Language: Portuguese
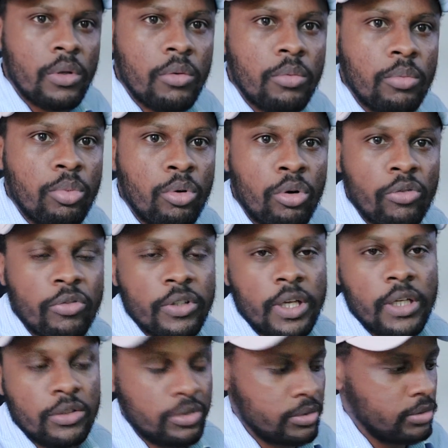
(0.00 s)
Pô,
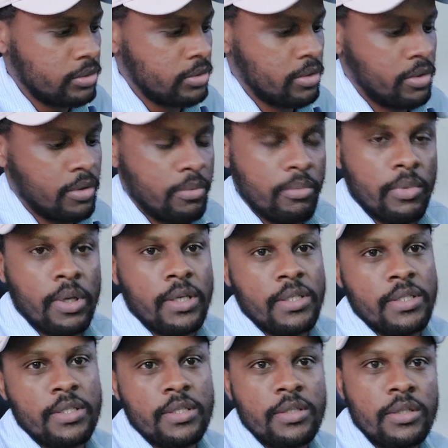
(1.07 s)
Vanato,
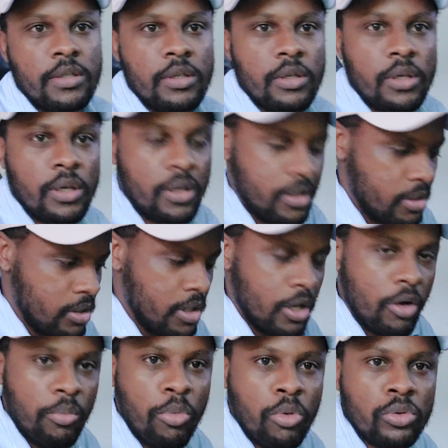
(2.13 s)
mas
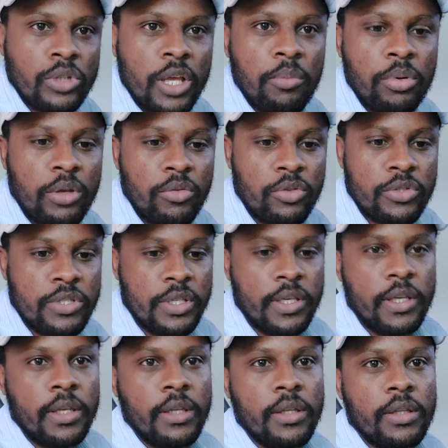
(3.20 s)
há um bom tempo que
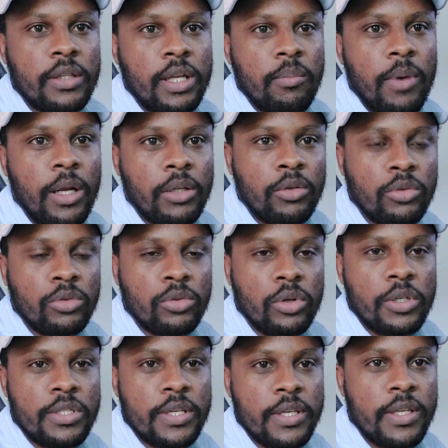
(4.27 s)
você trabalha com
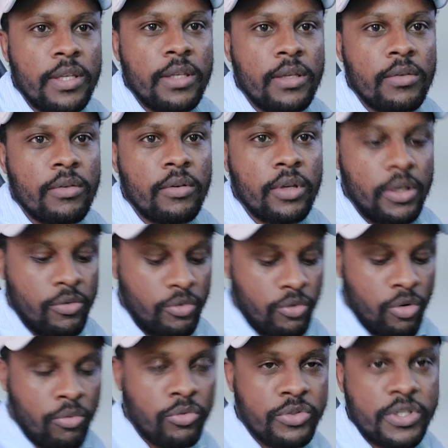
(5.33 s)
nós aí.
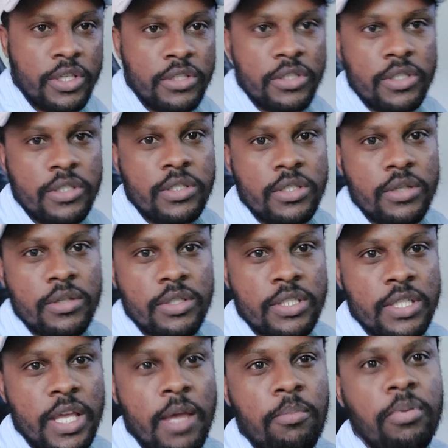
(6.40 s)
Como você disse,
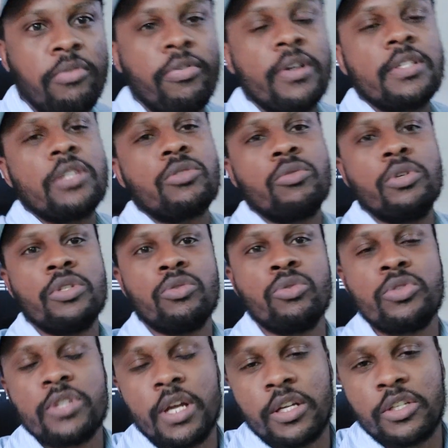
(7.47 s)
sempre faz as coisas tudo
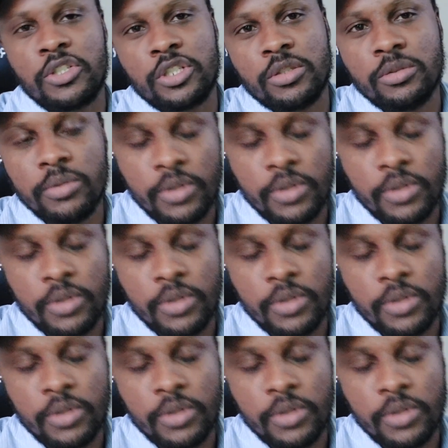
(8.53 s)
certinho